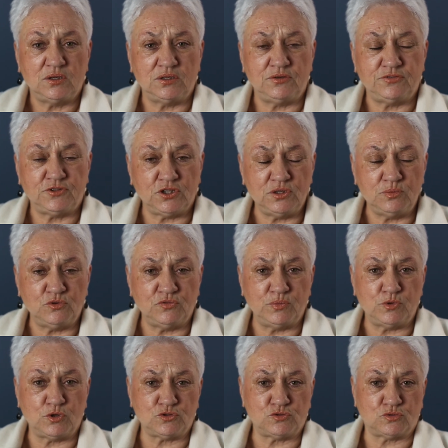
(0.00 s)
i wtedy
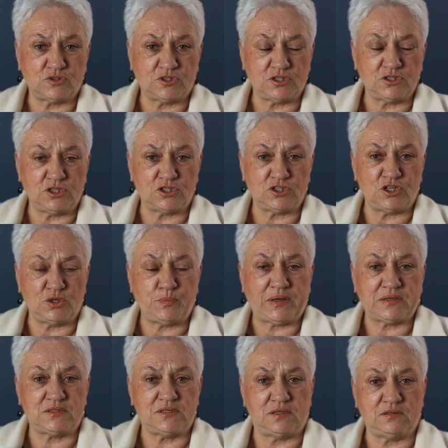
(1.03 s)
mówimy o sukcesie, jeżeli
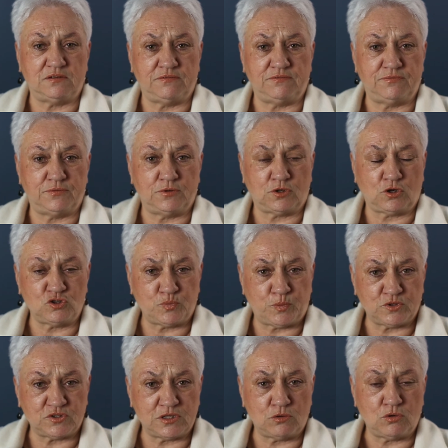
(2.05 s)
pacjent
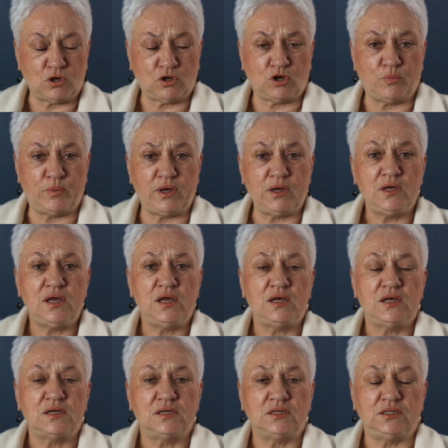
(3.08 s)
rozpoznał chorobę
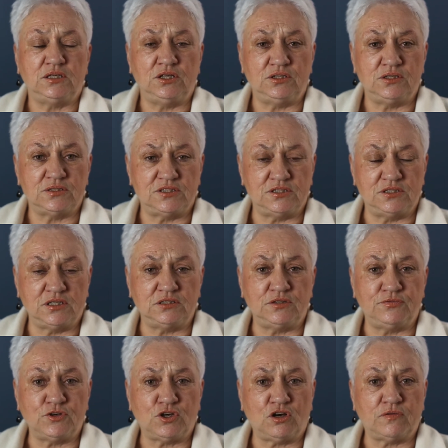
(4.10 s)
i
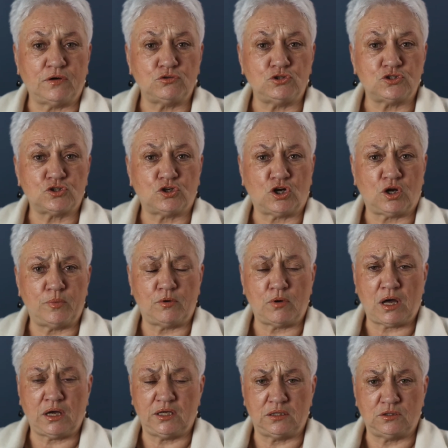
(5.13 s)
zidentyfikował się z chorobą,
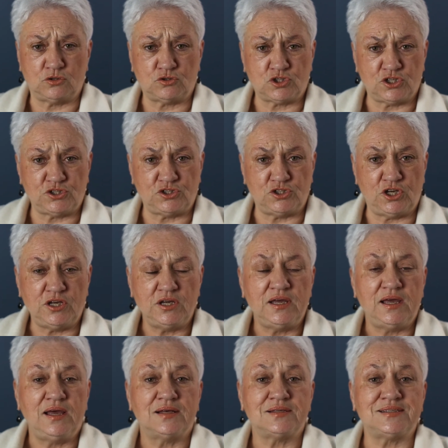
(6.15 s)
a jednocześnie
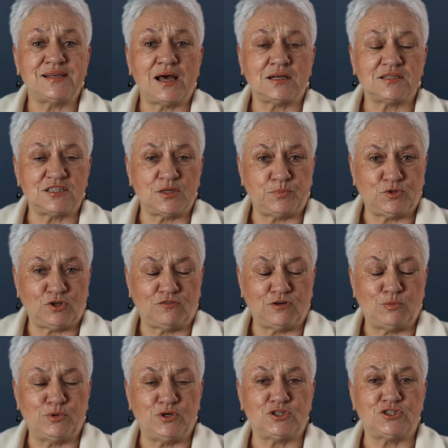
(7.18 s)

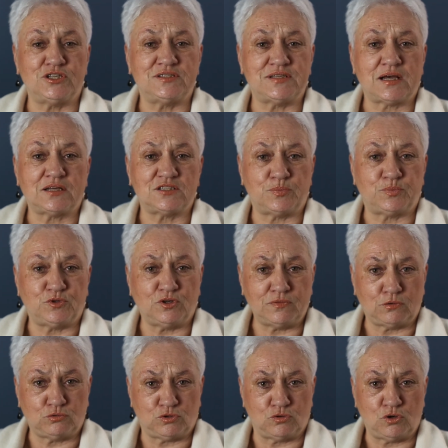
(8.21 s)
zaakceptował, bo jeżeli
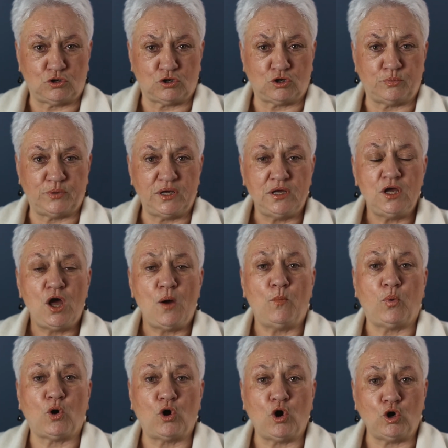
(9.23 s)
zaakceptował tą chorobę,
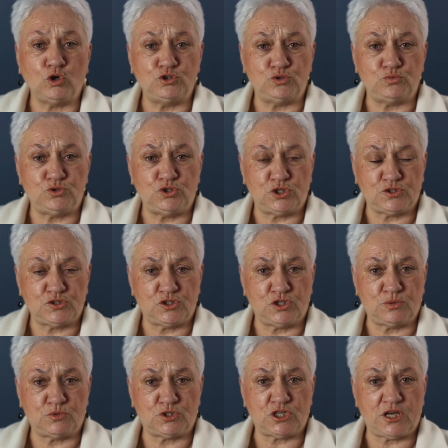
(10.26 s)
pogodził się z
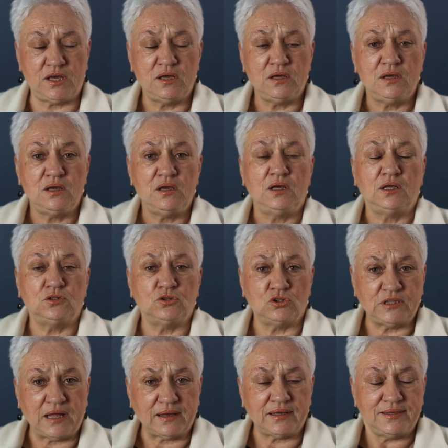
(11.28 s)
tym, że no
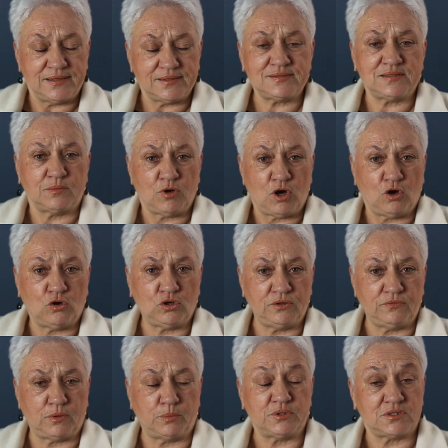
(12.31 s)
tak, jestem
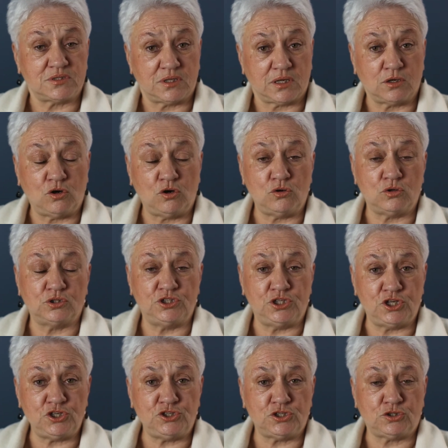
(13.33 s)
chory, wobec tego
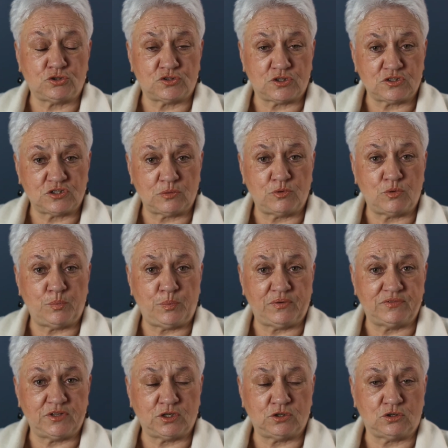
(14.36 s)
niesie to za sobą
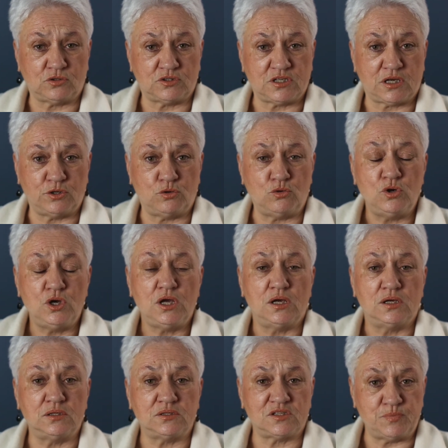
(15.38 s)
pewnego rodzaju
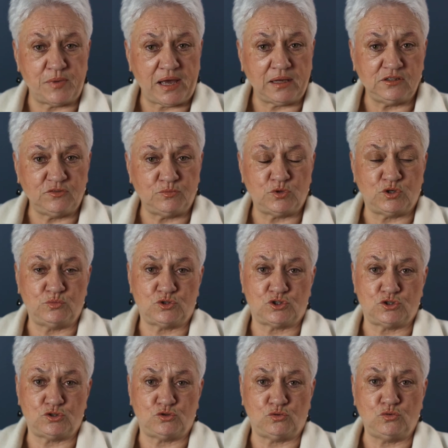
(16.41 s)
zmiany w moim
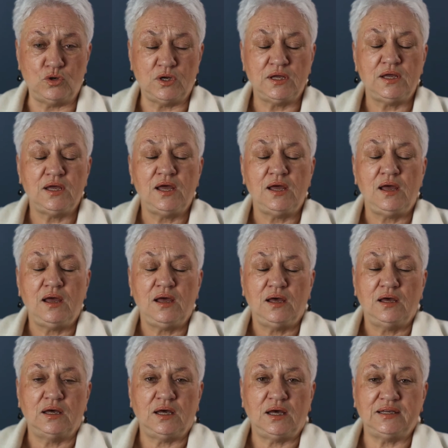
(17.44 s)
życiu.
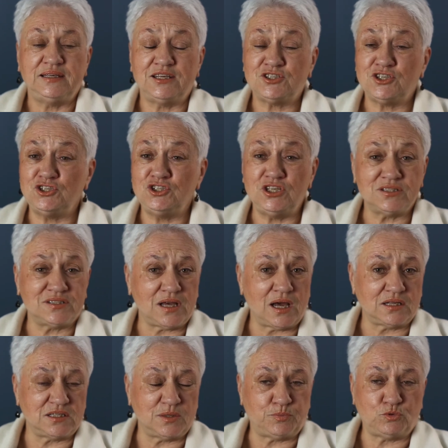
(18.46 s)
Jeżeli nie
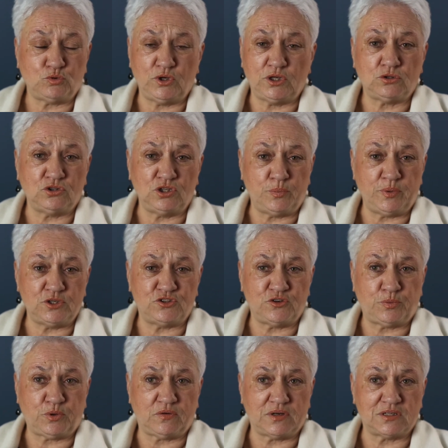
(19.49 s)
zaakceptuje, to nie
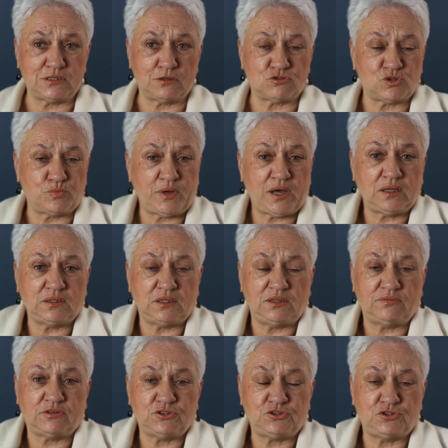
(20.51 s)
będzie wprowadzał zmian
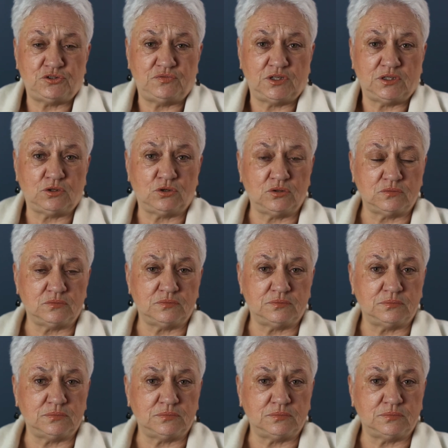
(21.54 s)
i właściwie no,